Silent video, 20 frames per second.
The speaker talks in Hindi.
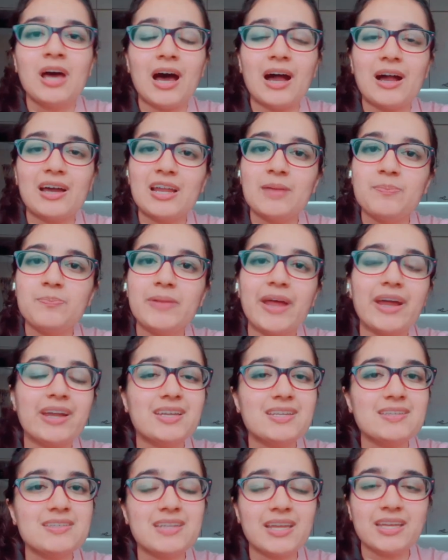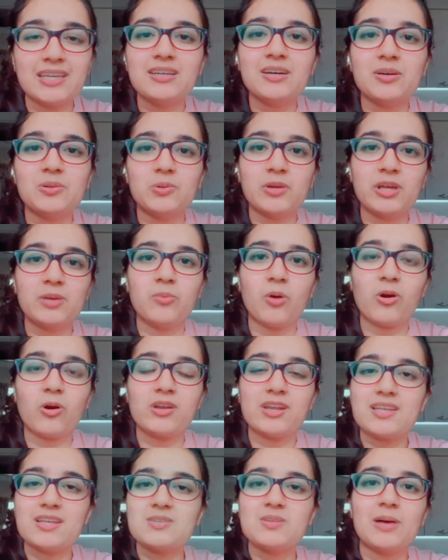अगर आप प्रैक्टिस नहीं करोगे
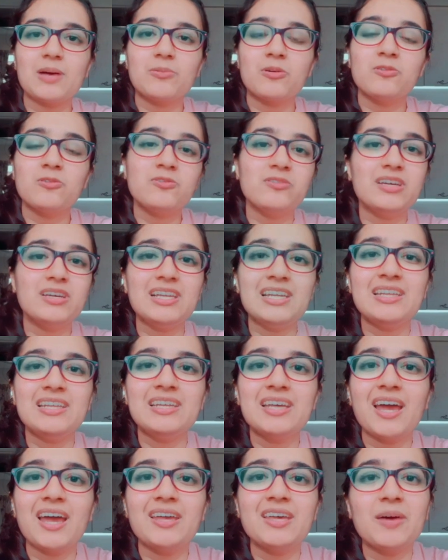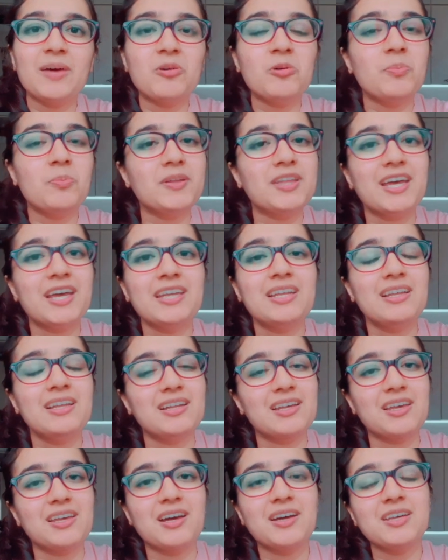मॉक टेस्ट तो आपको फील ही नहीं आएगी आपको पता ही नहीं
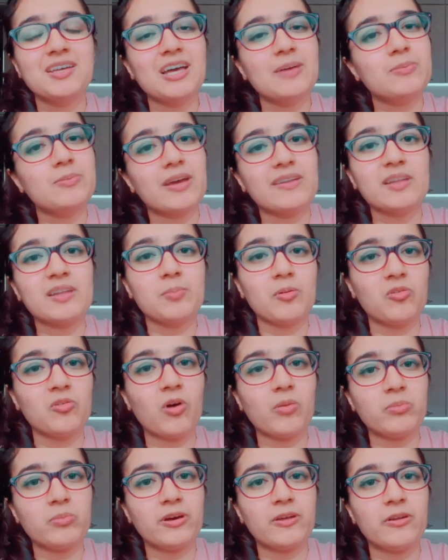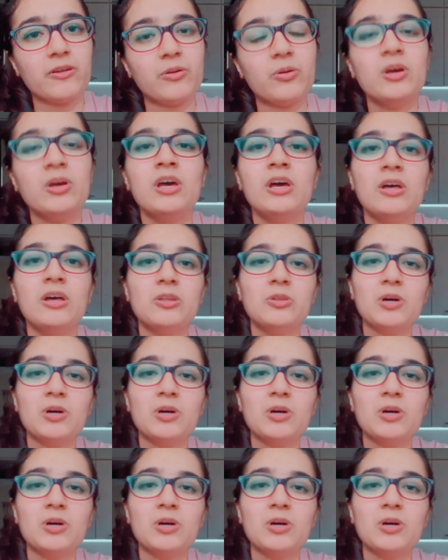लगेगा कि आप कैसा परफॉर्म करेंगे